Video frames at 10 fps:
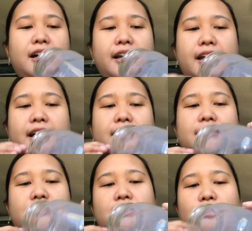Ayan.
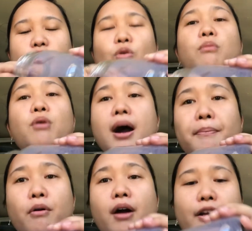So, kumuha
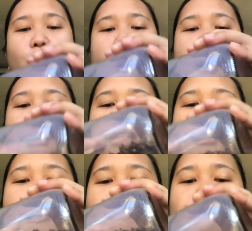po kayo kahit
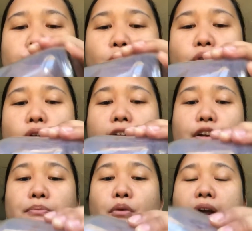ilan po. Kung
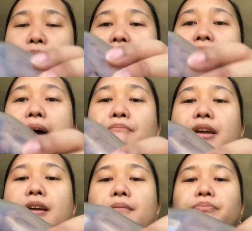kayo po ay
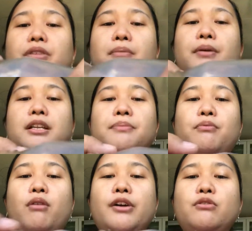madami, pwede
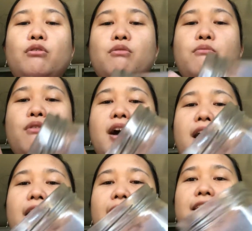po kayong kumuha
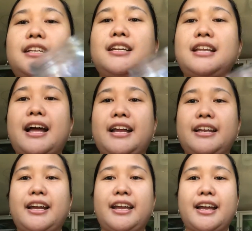kahit
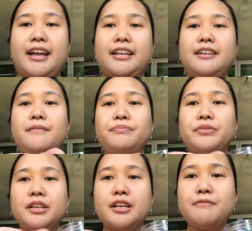ilan. Ayan.
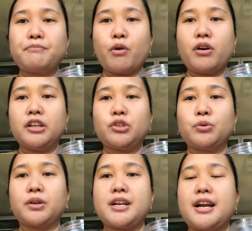Yan po ang
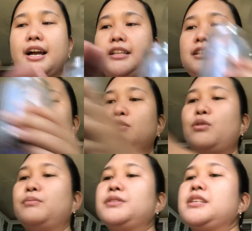itsura ng ating
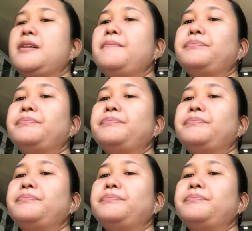cloves.